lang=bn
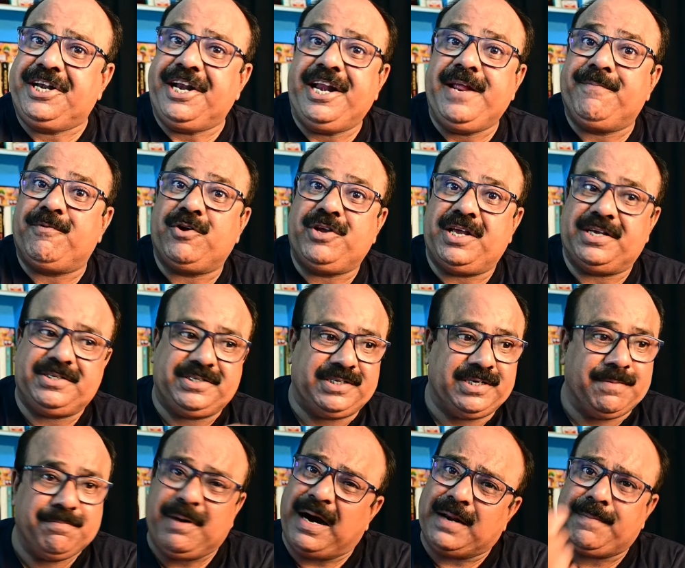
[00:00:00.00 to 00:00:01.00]
ড্রেনে পড়ে যাচ্ছে
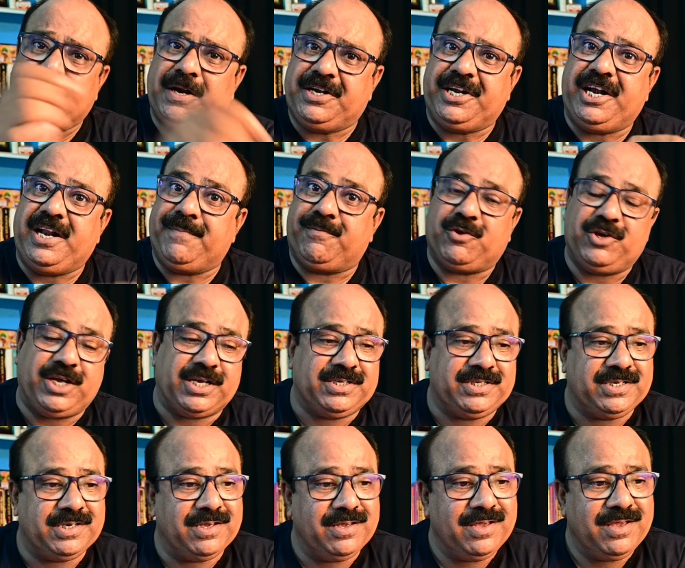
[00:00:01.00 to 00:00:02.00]
বারবার ড্রেনে পড়ে
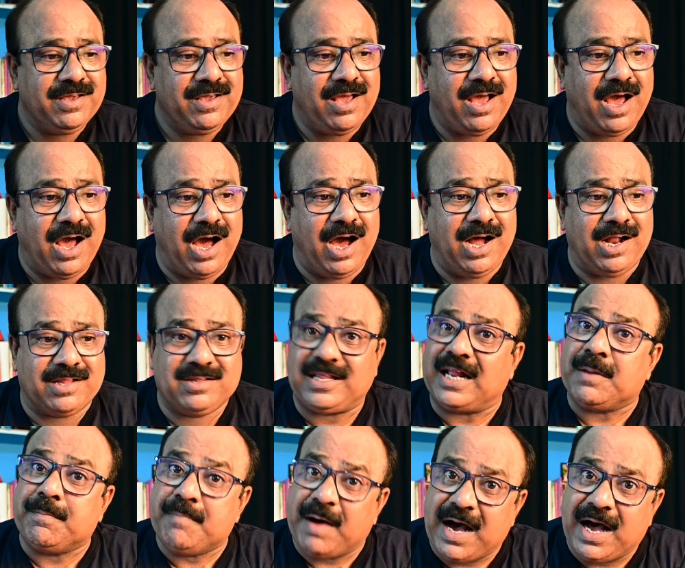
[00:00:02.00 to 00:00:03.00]
যাচ্ছে আর
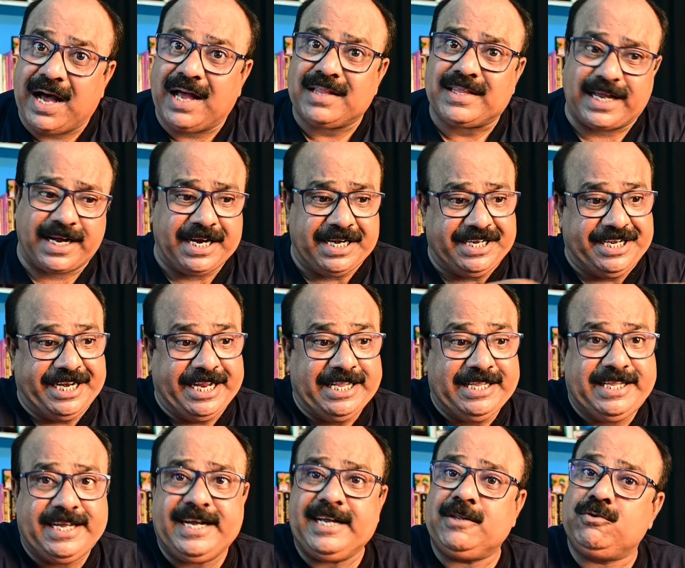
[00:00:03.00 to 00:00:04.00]
তার মা তাকে ড্রেন
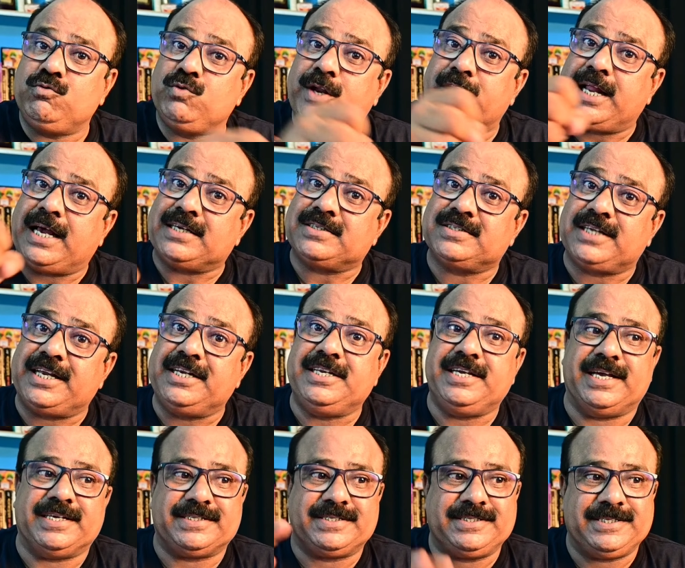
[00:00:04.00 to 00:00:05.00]
থেকে তুলে রাস্তায়
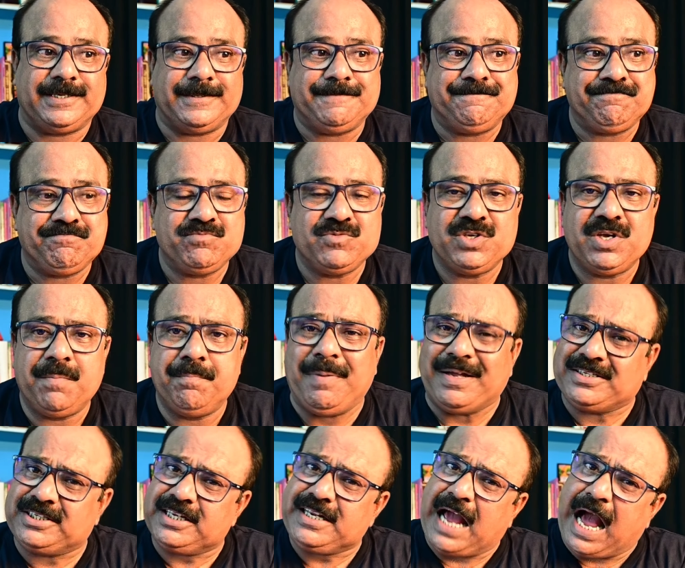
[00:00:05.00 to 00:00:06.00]
নিয়ে আসছে
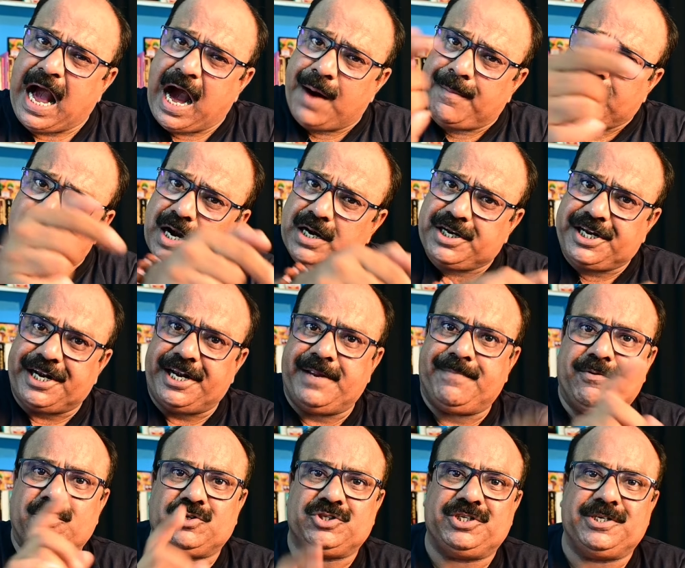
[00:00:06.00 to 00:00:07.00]
বাচ্চাটি আবার ড্রেনে
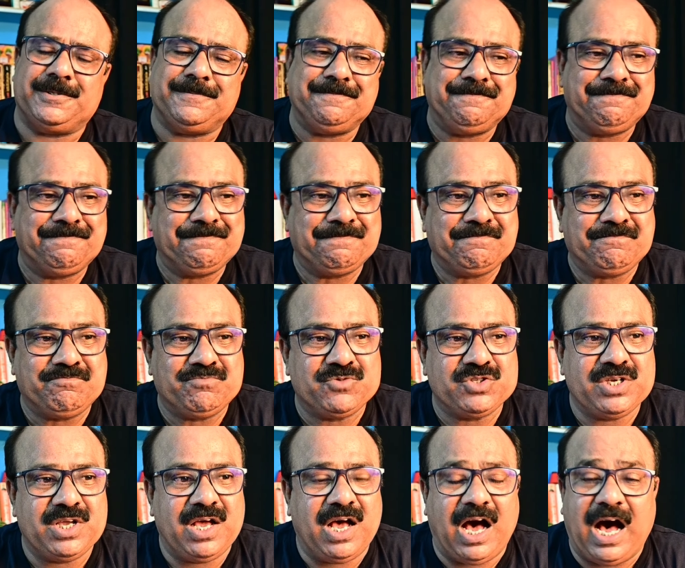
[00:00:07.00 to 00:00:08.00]
পড়ছে
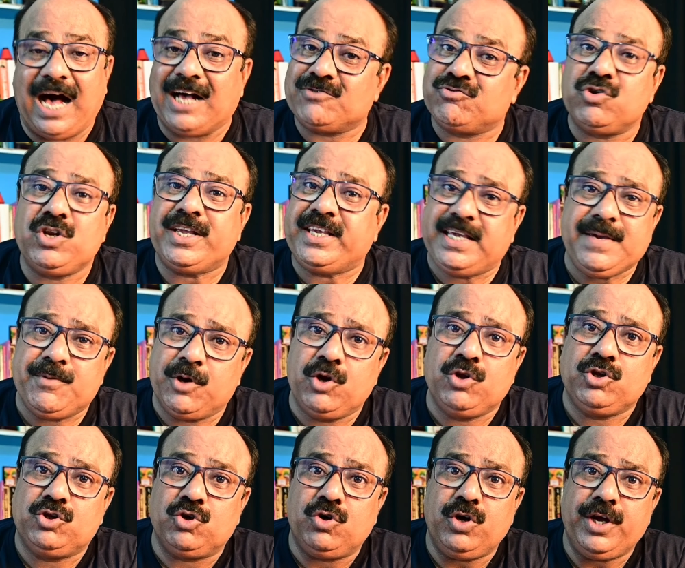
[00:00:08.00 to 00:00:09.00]
আসলে কি
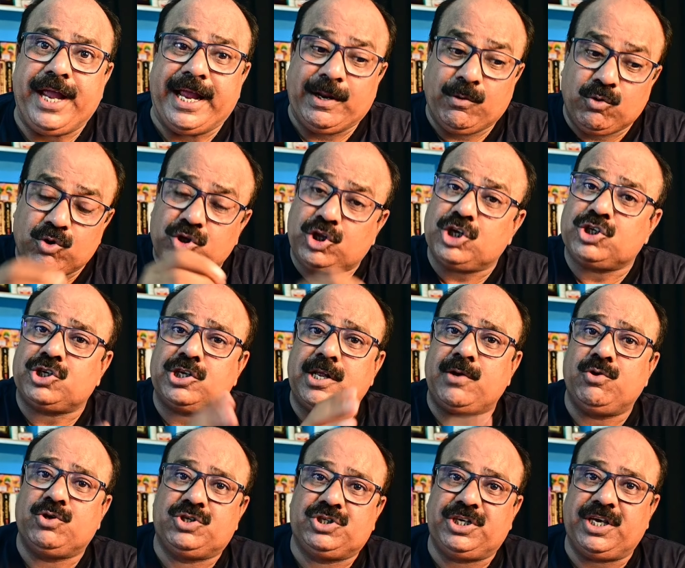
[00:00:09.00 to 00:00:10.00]
বলুন তো এর
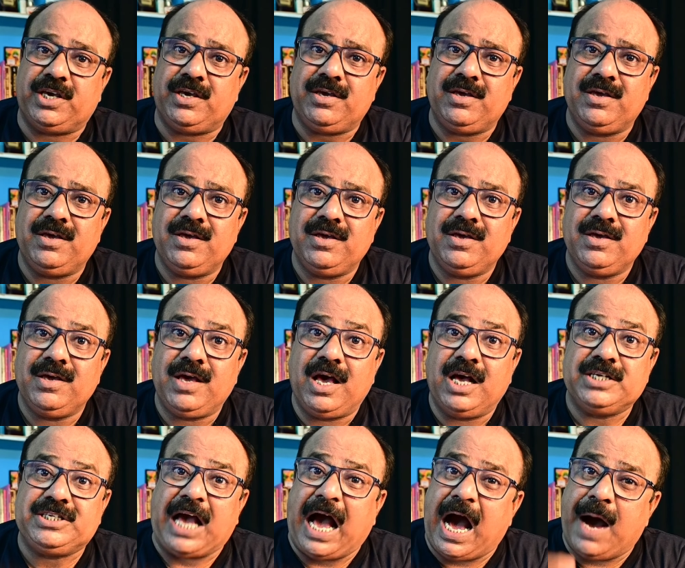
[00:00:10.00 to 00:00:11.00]
উদ্দেশ্যটা হচ্ছে
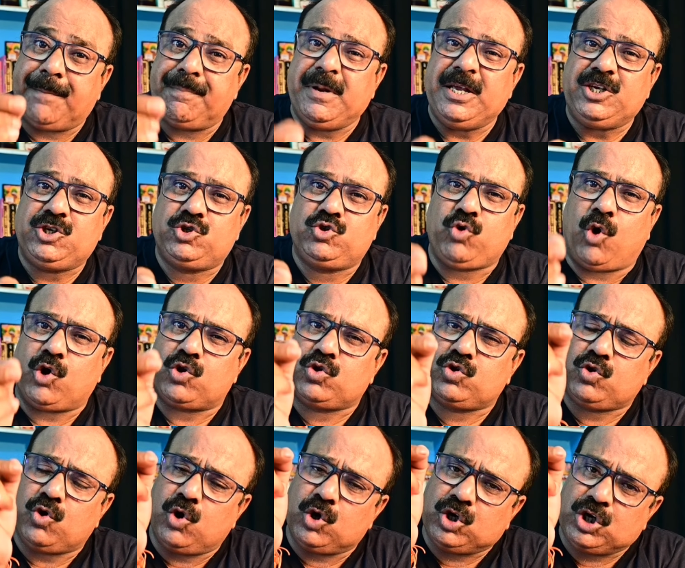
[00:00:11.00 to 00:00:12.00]
যে আপনি
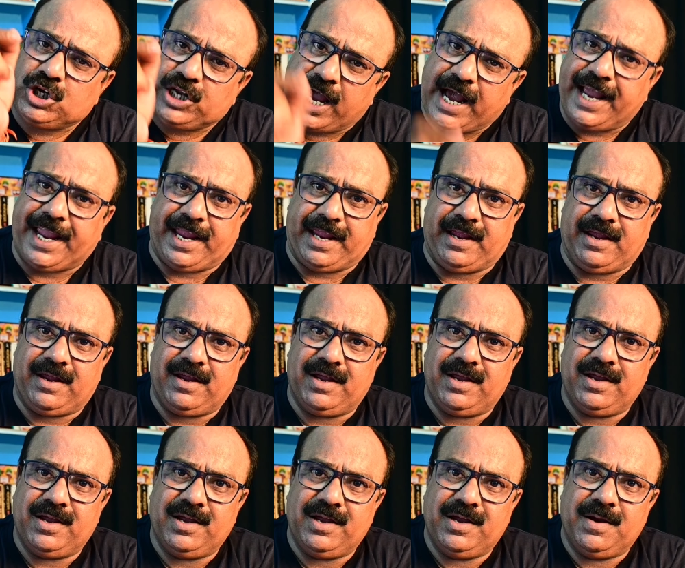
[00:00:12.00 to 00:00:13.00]
যতটাই
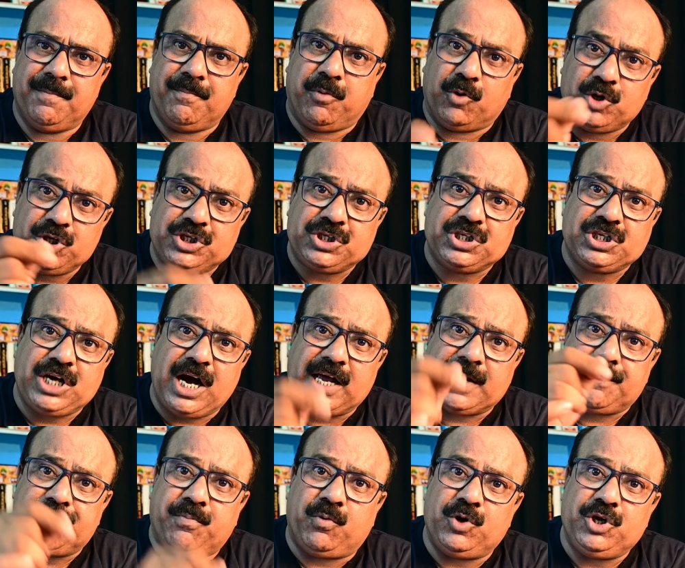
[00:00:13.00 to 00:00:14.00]
পরিষ্কার
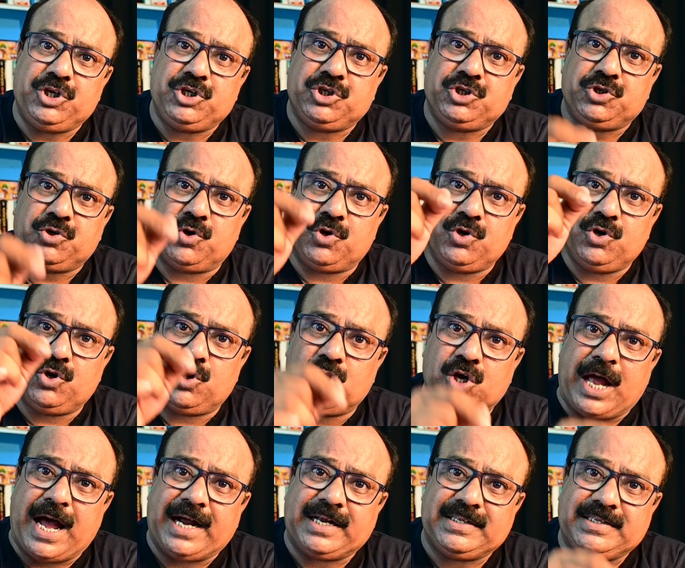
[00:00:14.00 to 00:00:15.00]
পরিচ্ছন্ন
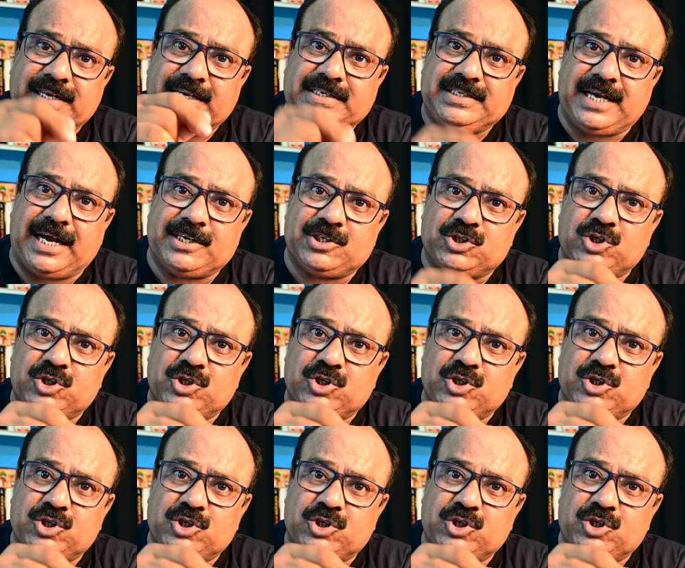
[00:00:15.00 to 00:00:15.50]
রাখতে চান